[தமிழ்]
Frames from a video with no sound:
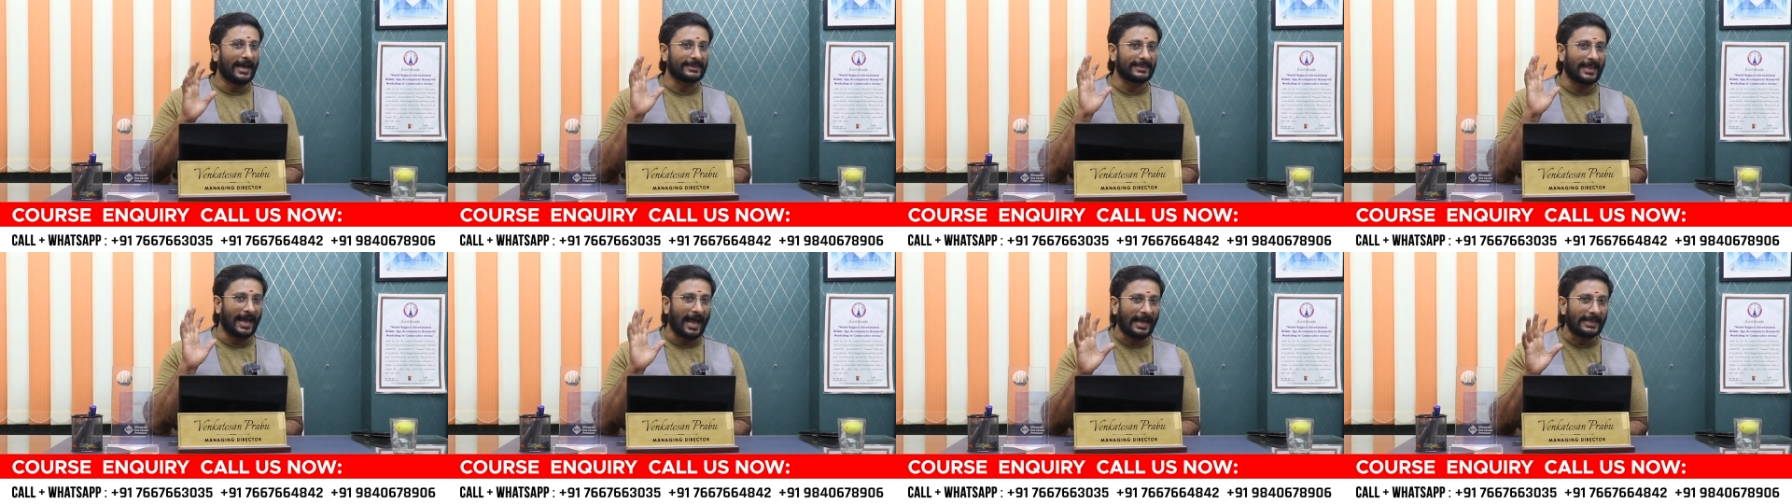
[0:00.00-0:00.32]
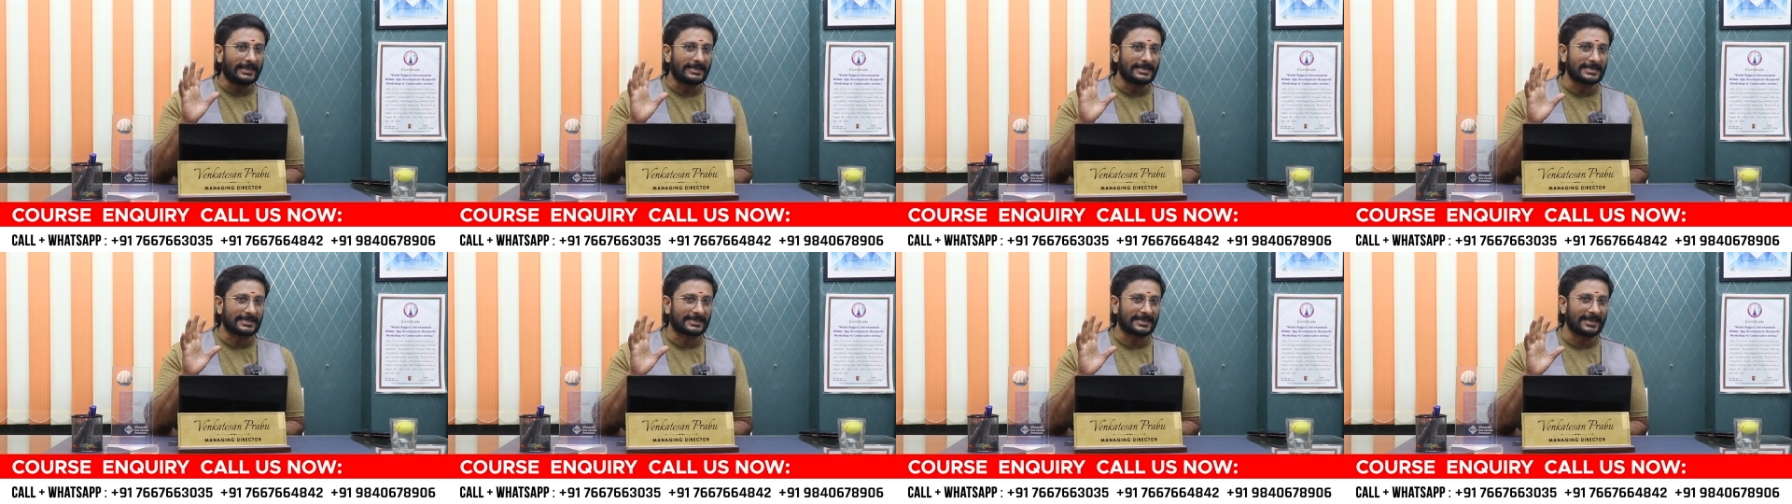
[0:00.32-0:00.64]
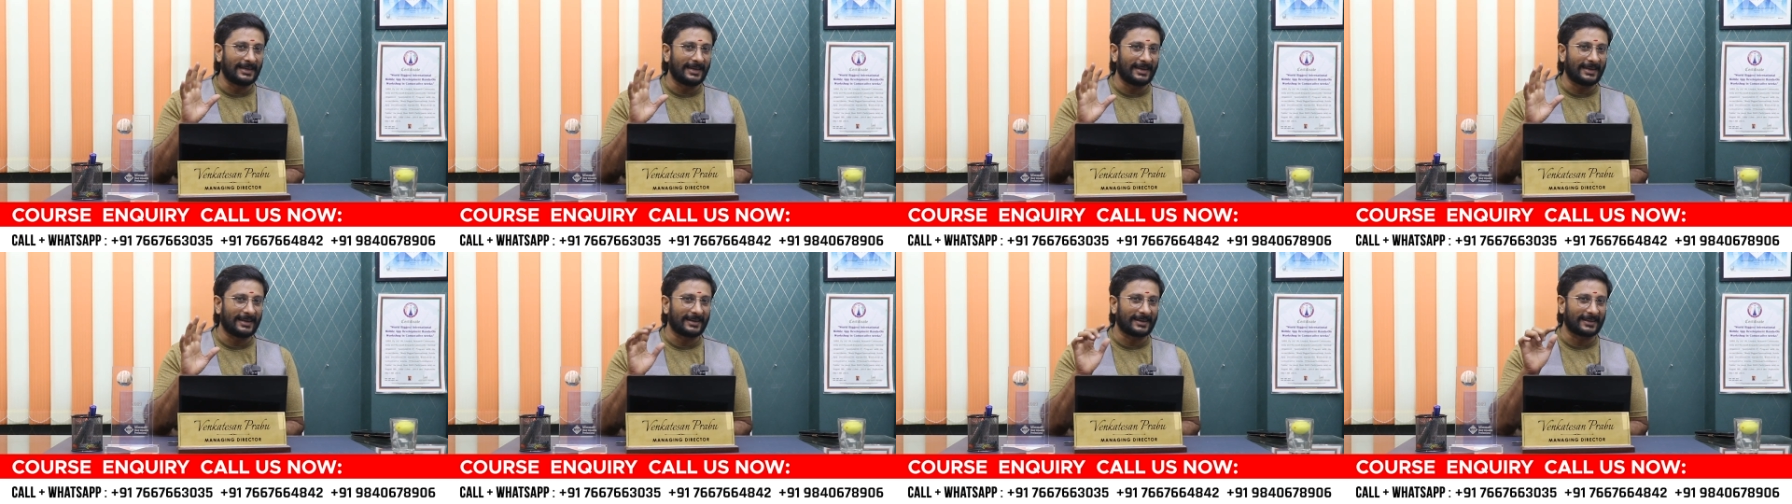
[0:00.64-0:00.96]
அந்த அஞ்சு
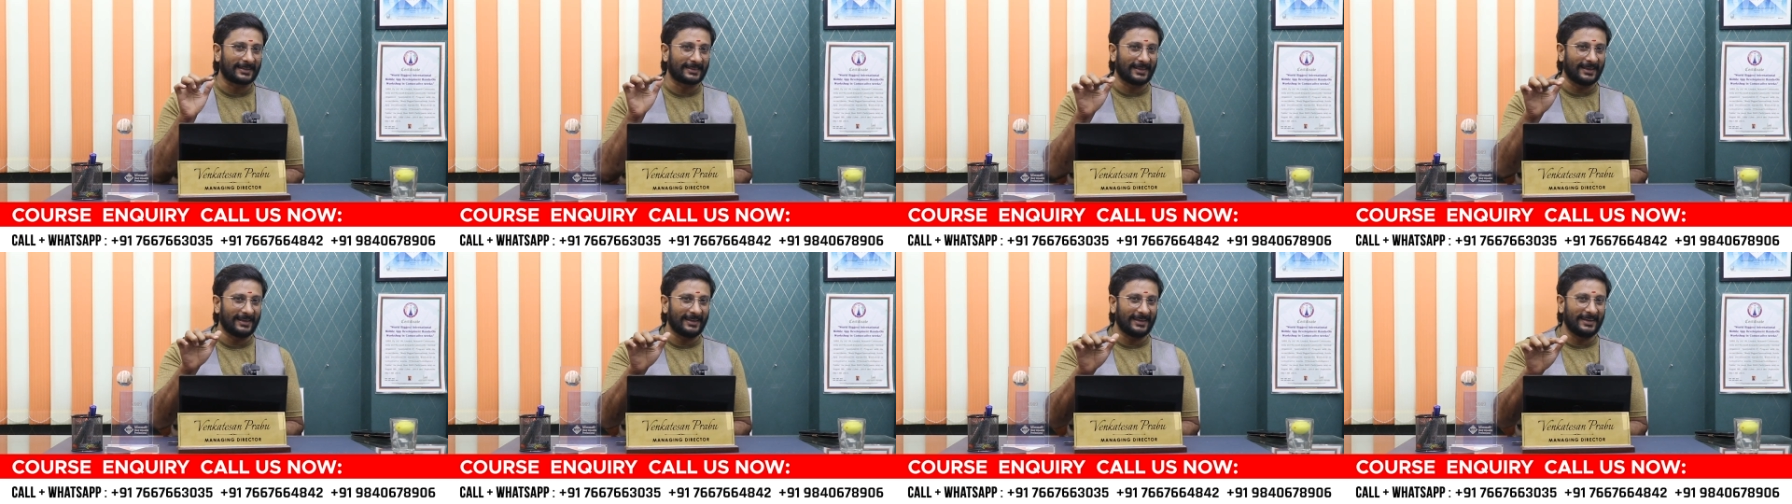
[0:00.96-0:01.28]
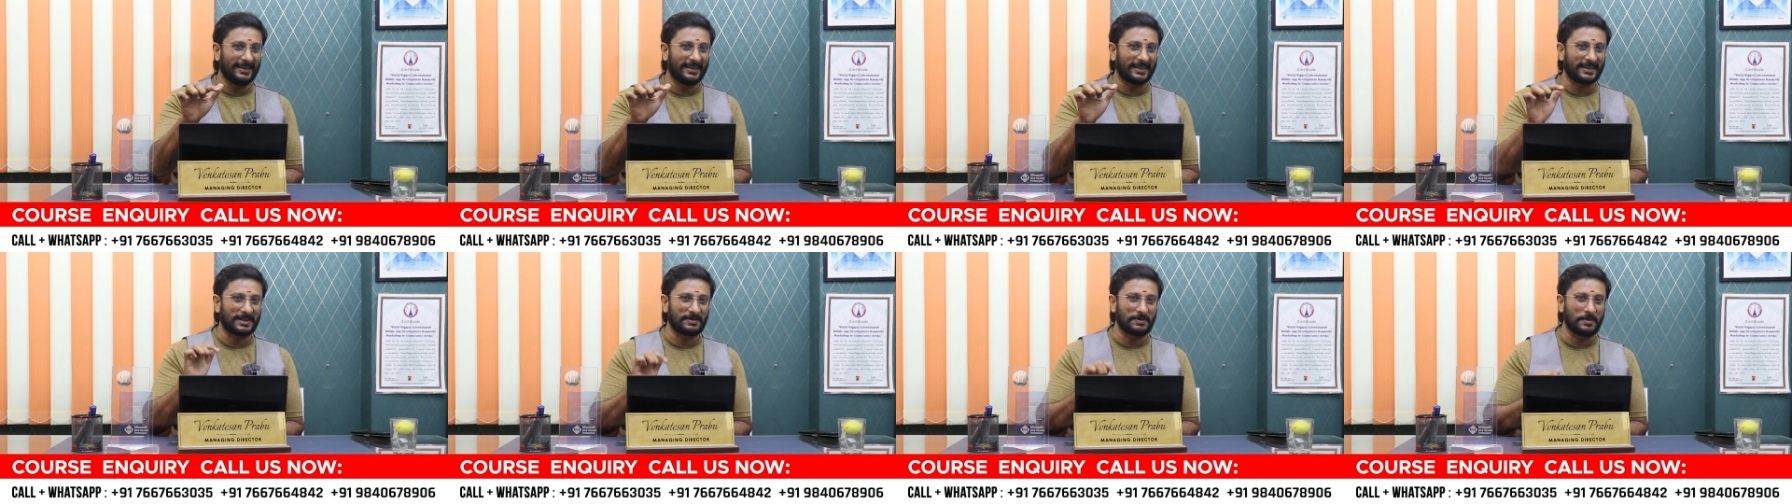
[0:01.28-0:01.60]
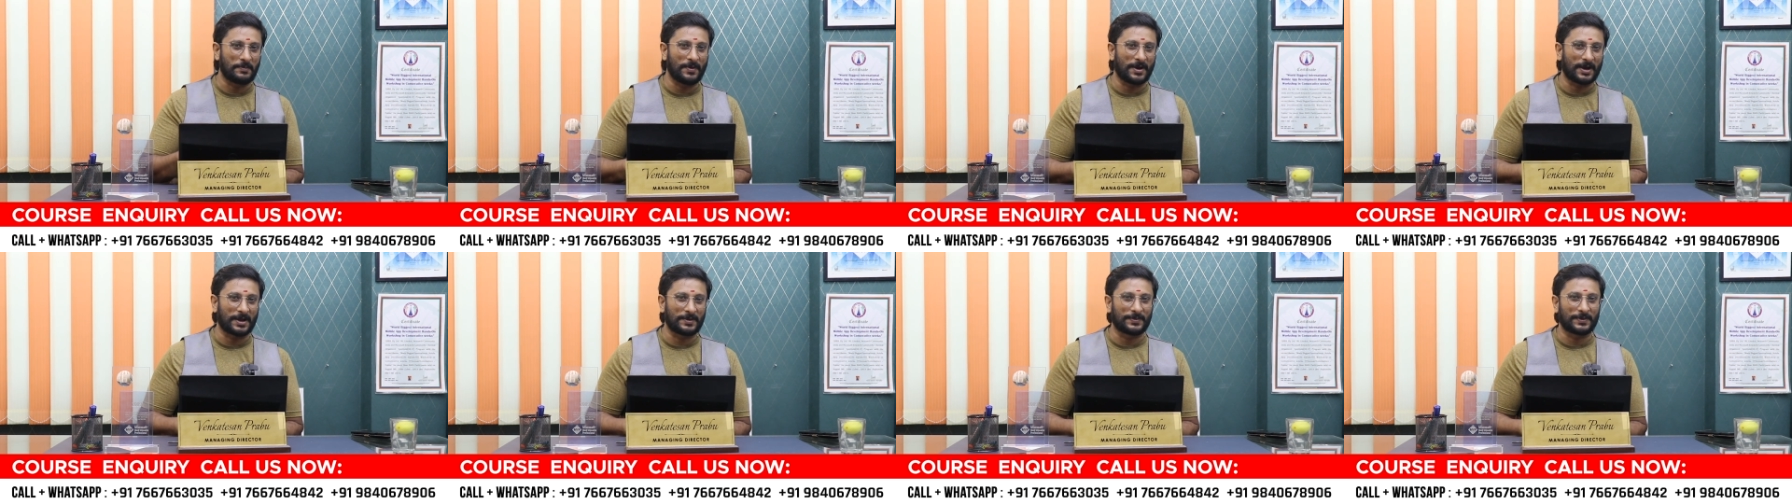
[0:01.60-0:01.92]
ஸ்கில் என்னன்றது தான் இன்றைக்கி
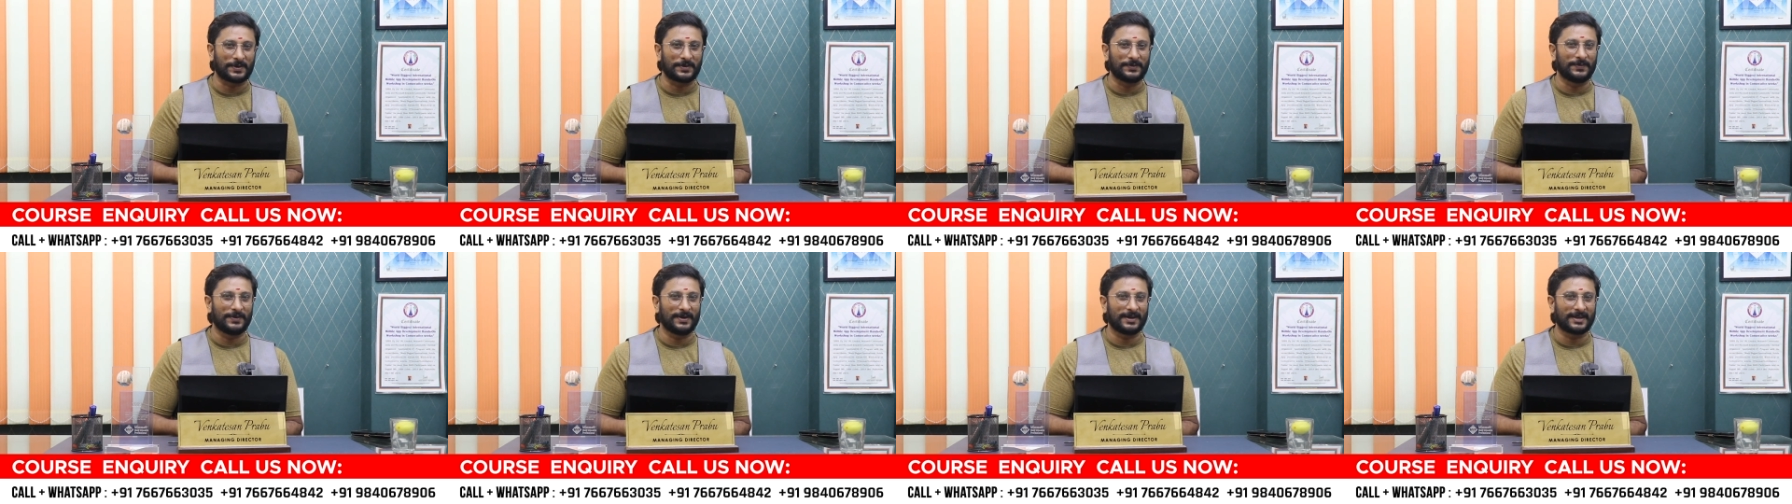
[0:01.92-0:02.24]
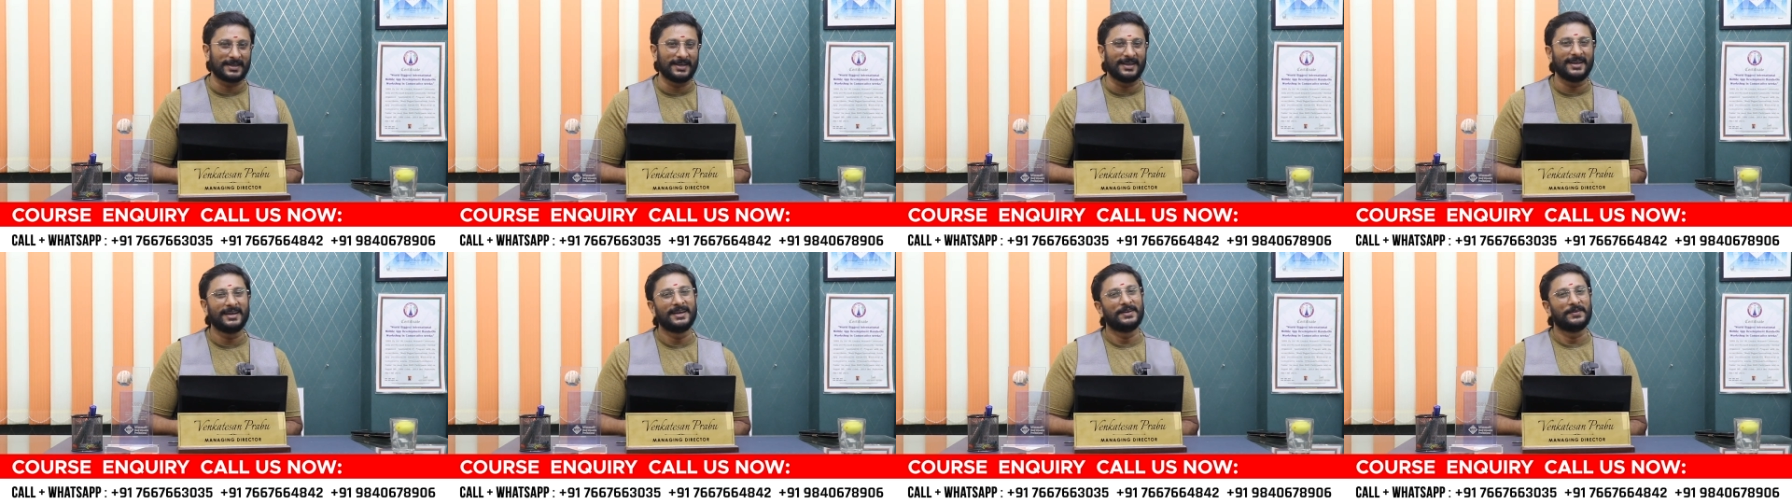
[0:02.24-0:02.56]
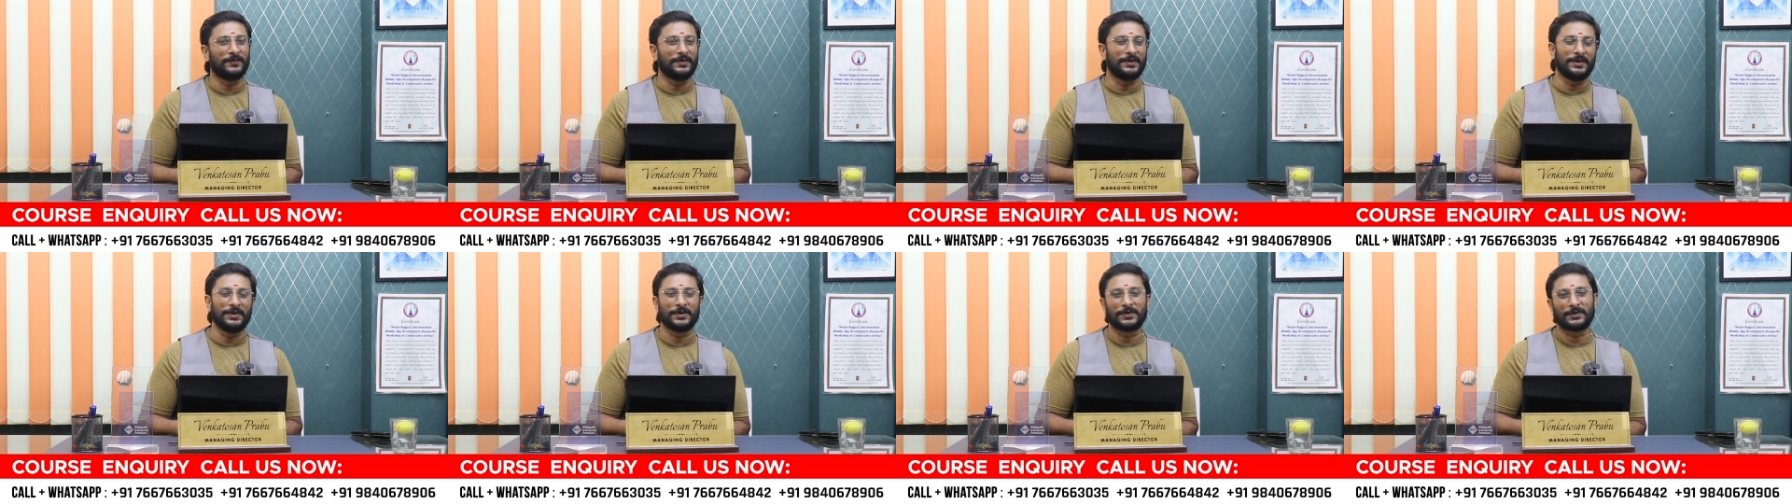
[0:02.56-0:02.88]
நம்ம பார்க்க போகிறோம் வாங்க
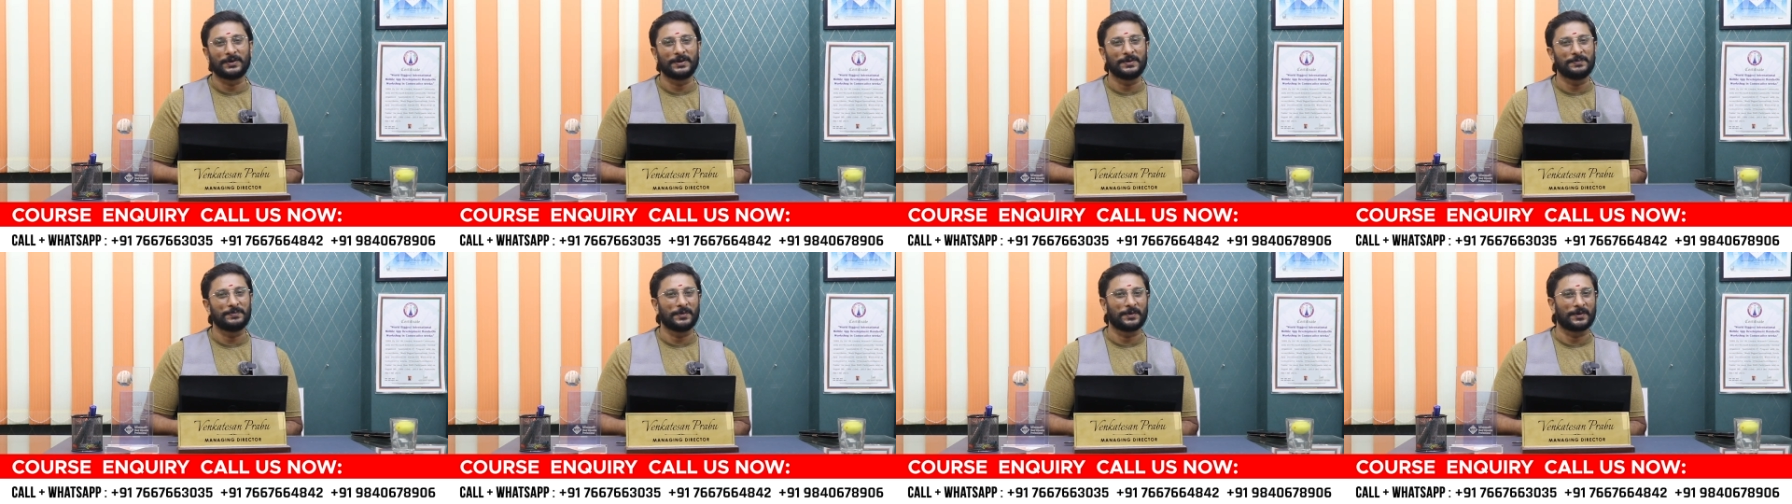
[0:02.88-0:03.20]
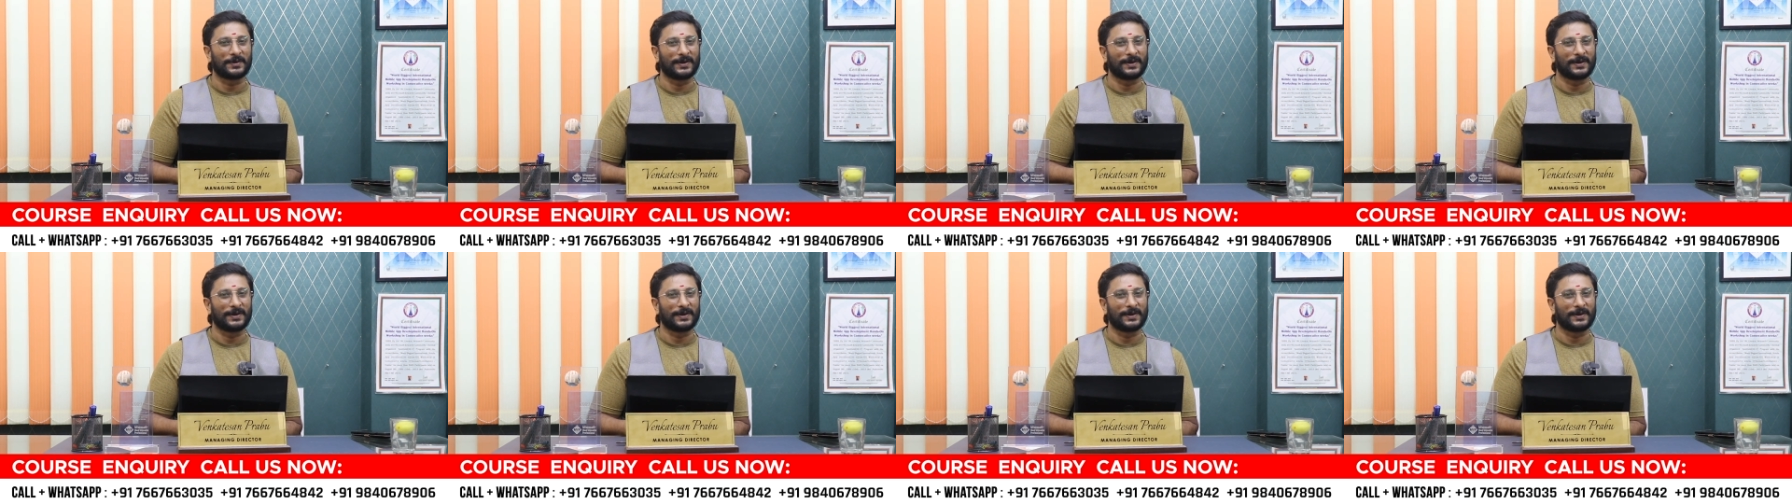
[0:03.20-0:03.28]
வீடியோக்குள்ளே